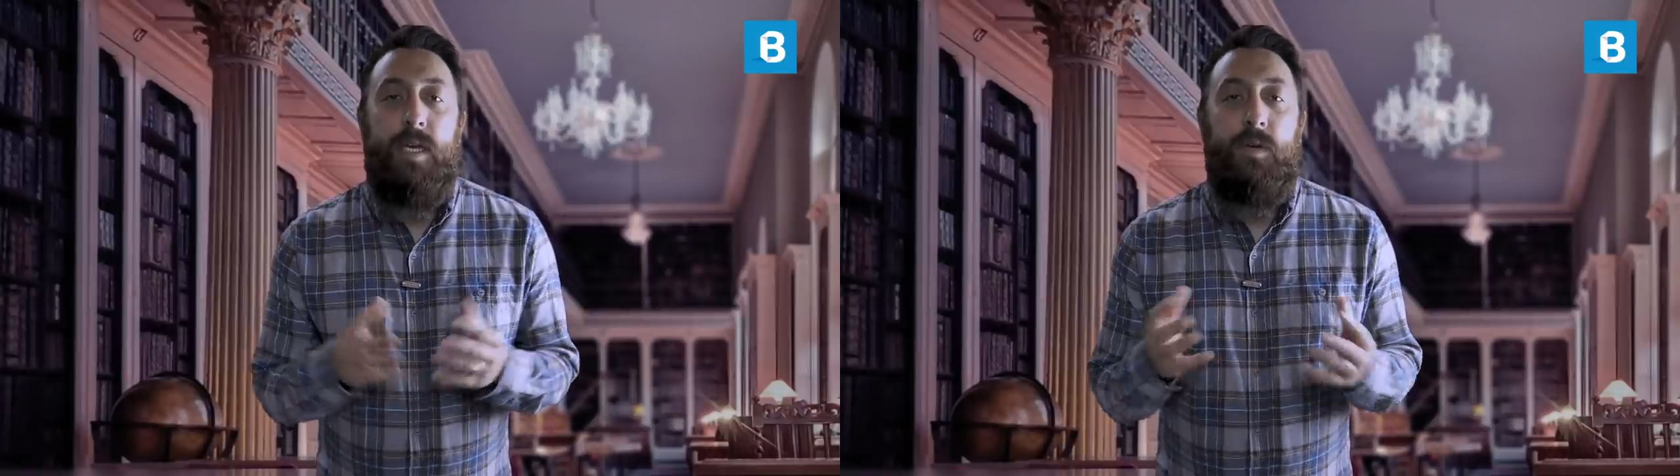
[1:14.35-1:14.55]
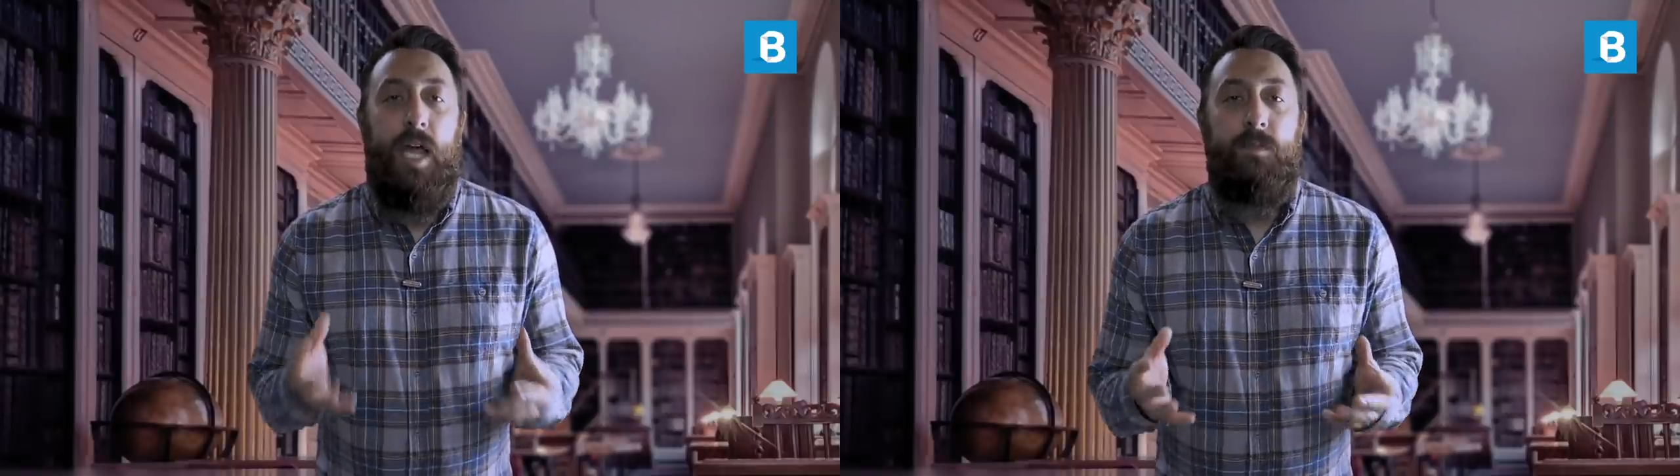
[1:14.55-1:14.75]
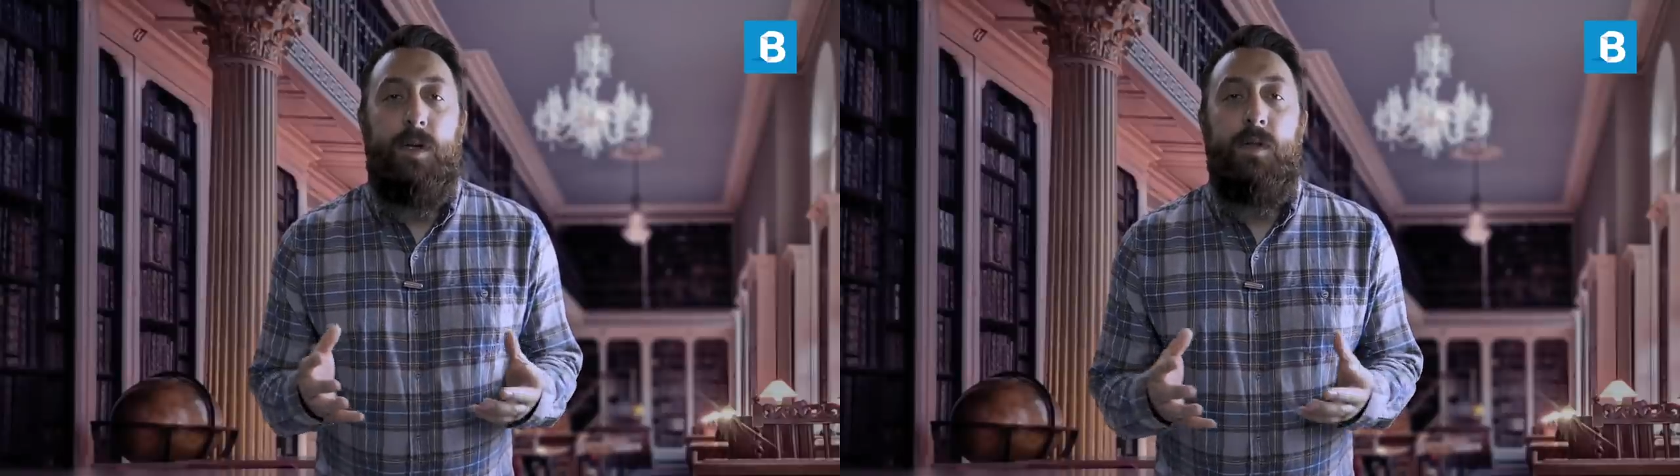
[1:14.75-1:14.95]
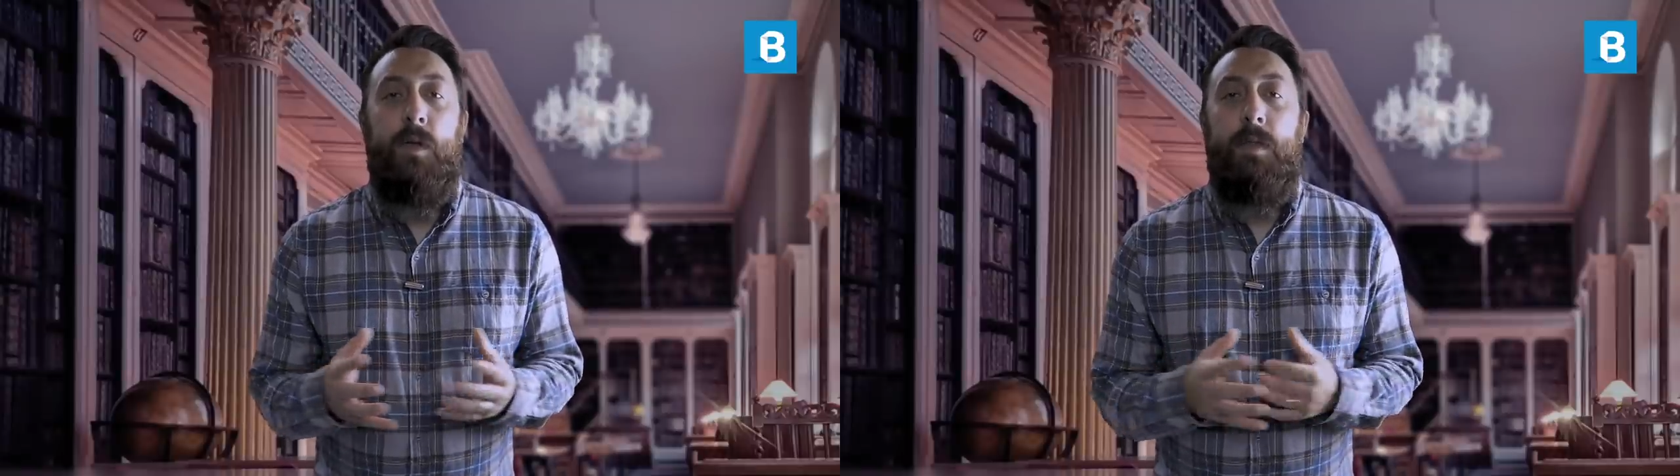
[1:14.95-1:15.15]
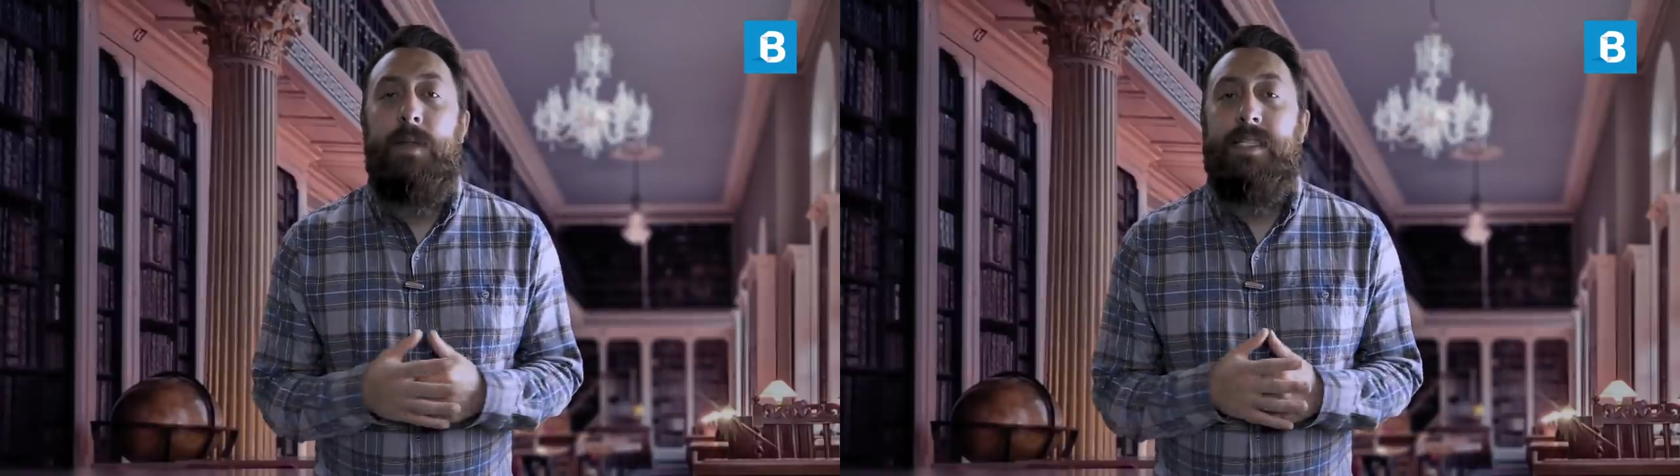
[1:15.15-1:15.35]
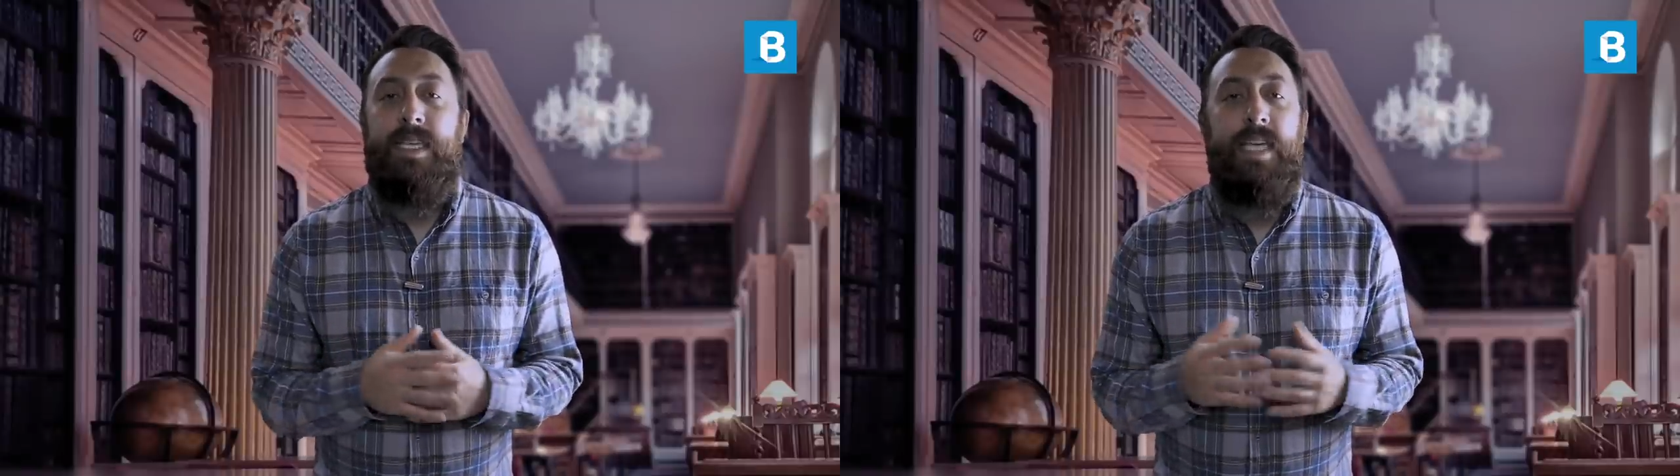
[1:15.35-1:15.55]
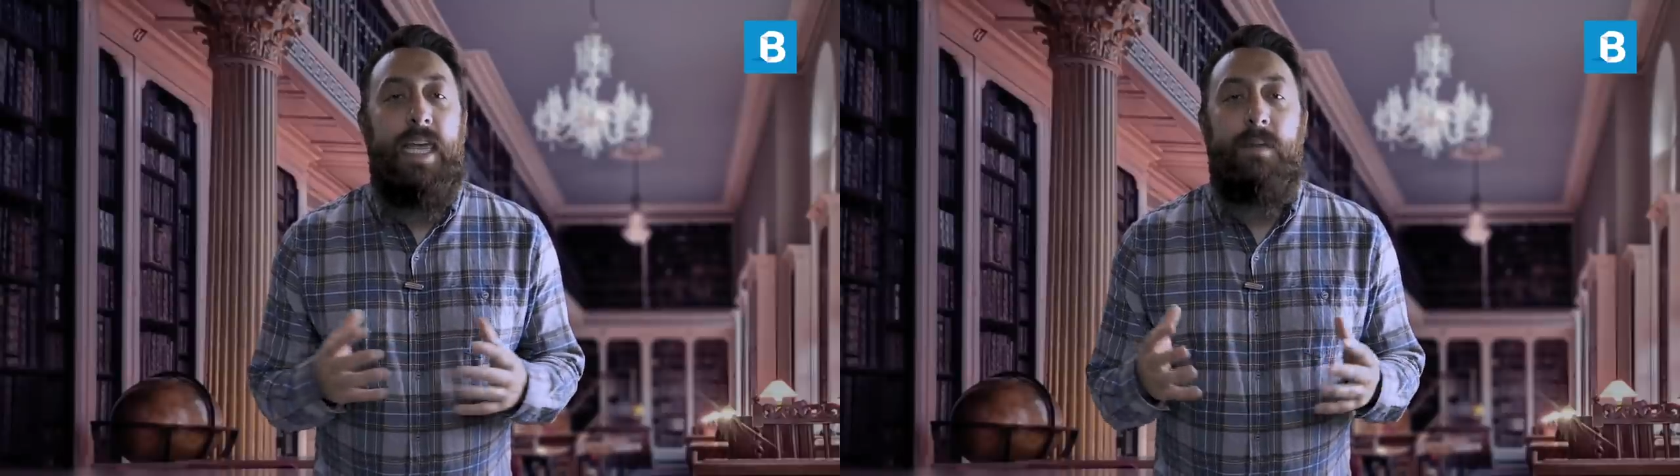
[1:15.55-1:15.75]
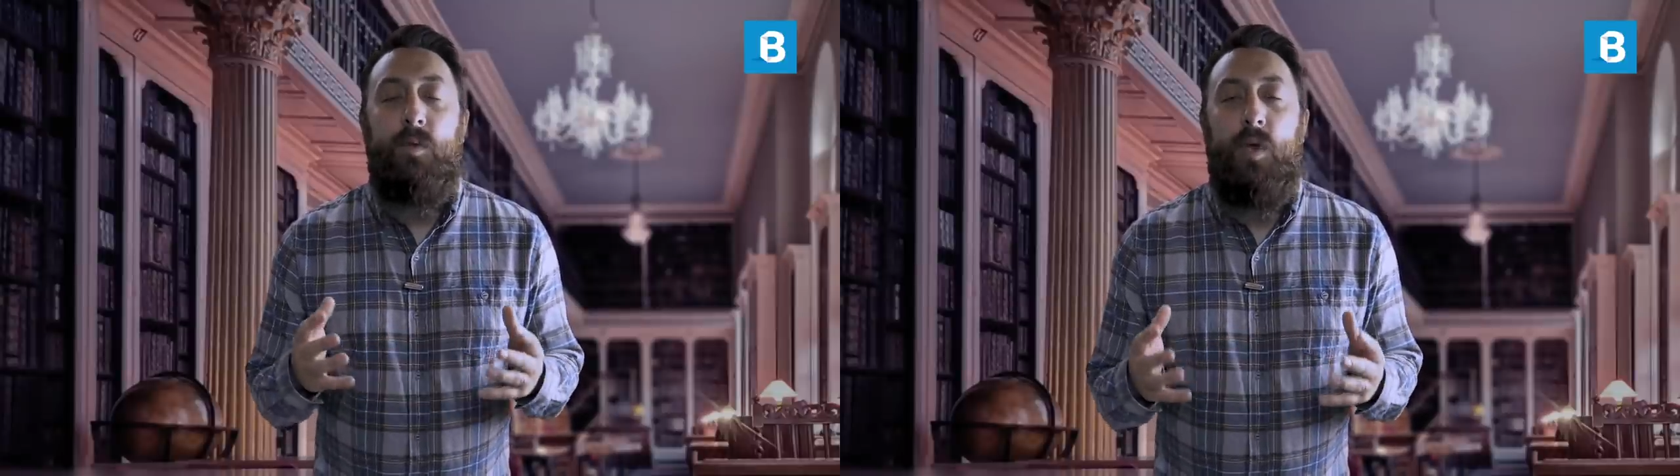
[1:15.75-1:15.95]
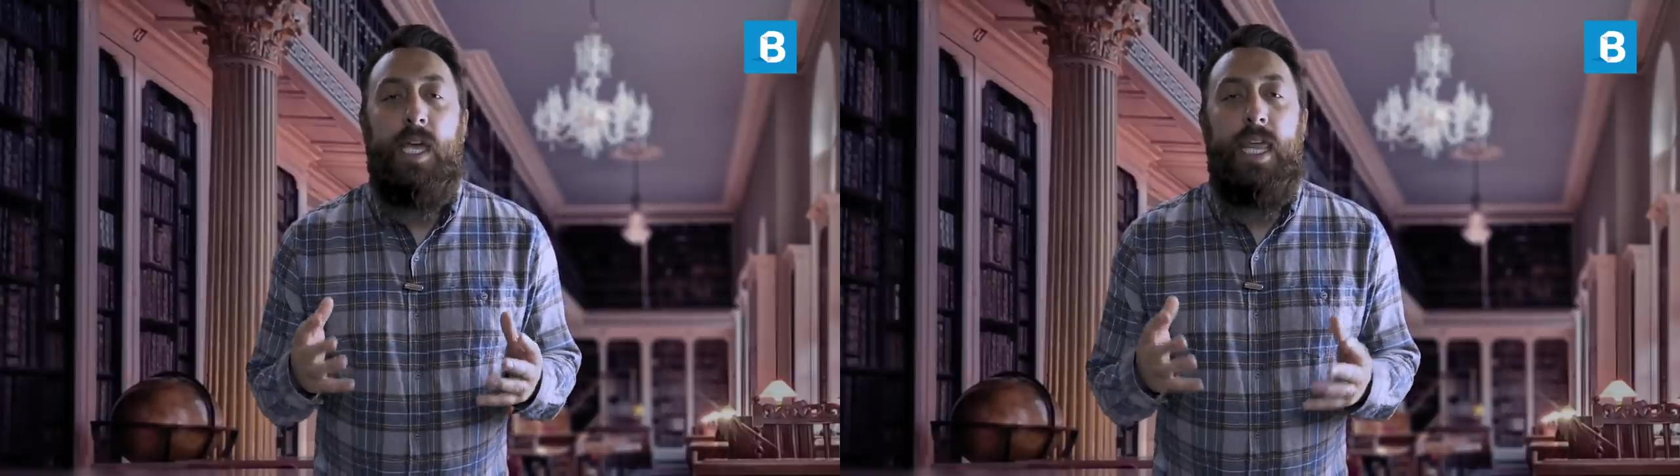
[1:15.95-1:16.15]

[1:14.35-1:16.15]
de Cranmer no iban más allá del mundo